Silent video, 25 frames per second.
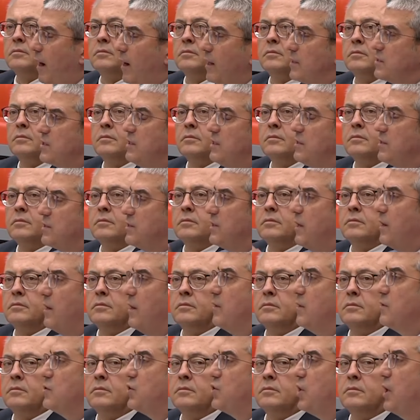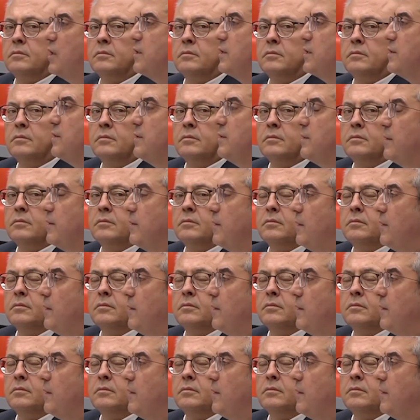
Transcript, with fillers: azınlıkta kalacak.